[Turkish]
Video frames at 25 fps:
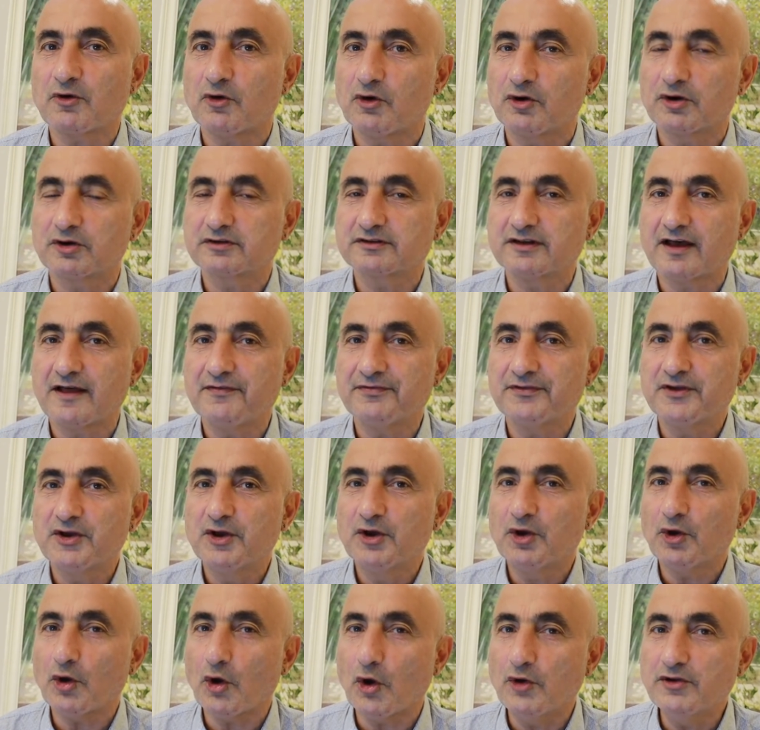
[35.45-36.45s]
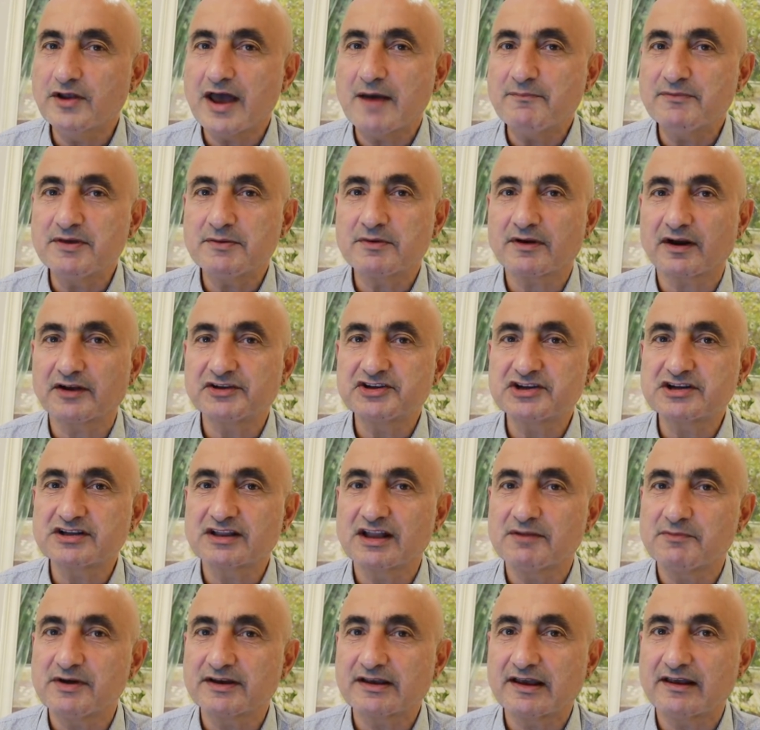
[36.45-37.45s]
Oradan önemli bir
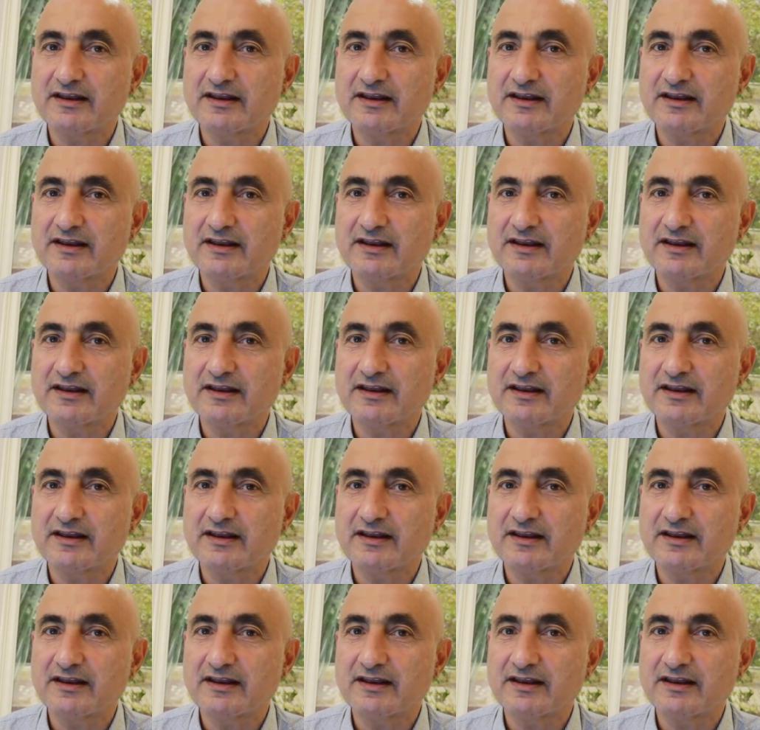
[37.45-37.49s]
açıklama